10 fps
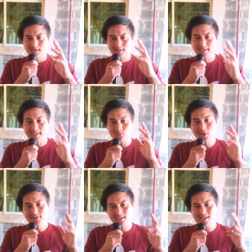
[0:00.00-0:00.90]

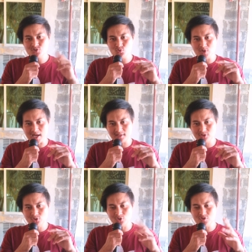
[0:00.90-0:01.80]
nag-iwan siya ng
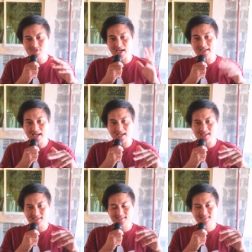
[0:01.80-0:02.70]
sulat doon sa anak